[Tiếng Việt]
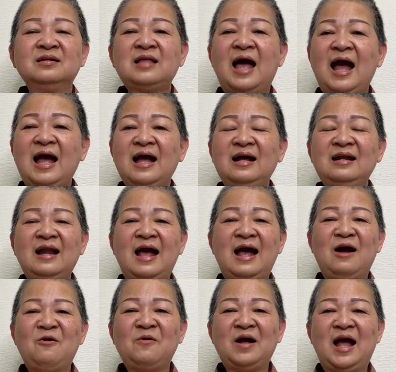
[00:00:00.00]
tháng
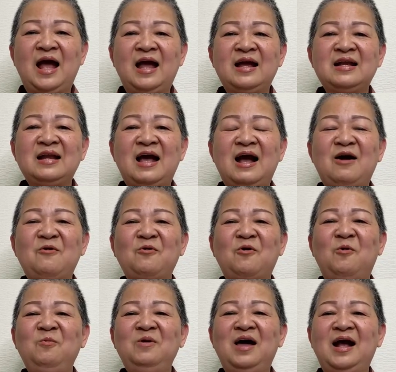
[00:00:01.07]
nào ngày nào
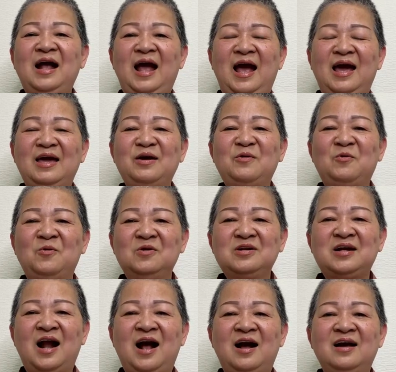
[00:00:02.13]
cũng là ngày của
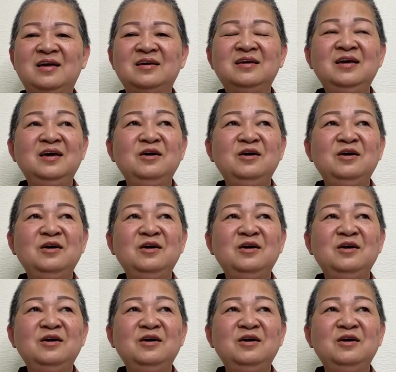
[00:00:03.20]
trời